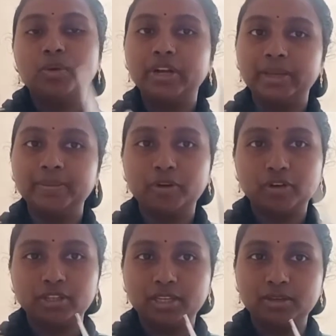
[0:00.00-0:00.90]
ஒரு டைம்
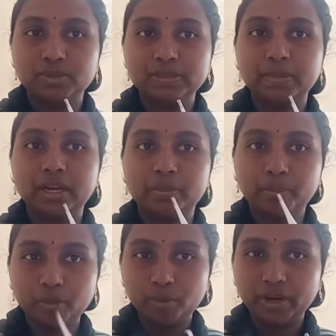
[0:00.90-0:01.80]
குழந்தைக்கு யூஸ் பண்ண
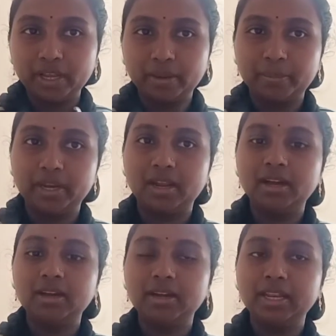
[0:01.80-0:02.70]
போகிறேன்
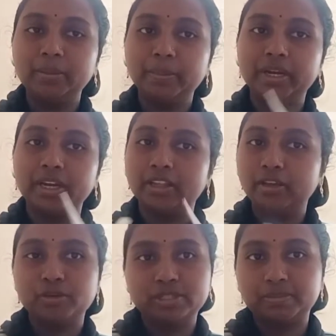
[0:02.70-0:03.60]
அப்படின்னா க்ளீன் பண்ணிவிட்டு
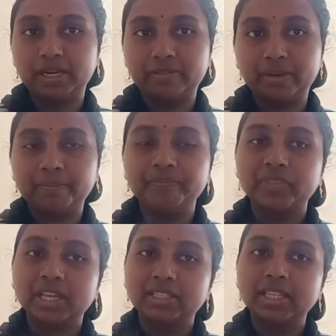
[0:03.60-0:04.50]
தான் யூஸ் பண்ணுவேன்
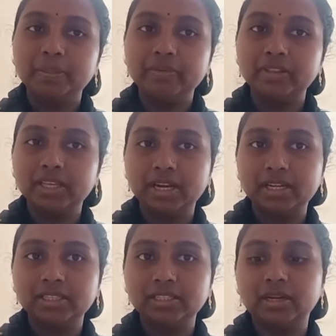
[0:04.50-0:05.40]
திருப்பி வந்து
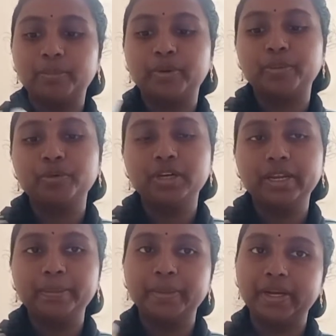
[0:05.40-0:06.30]
எடுத்ததுக்கப்புறமும்
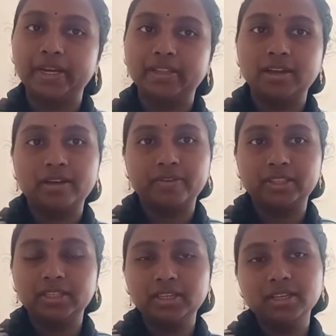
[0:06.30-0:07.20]
க்ளீன் பண்ணிவிட்டு தான் நான்
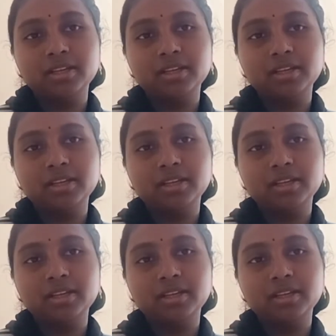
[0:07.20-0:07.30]
வந்து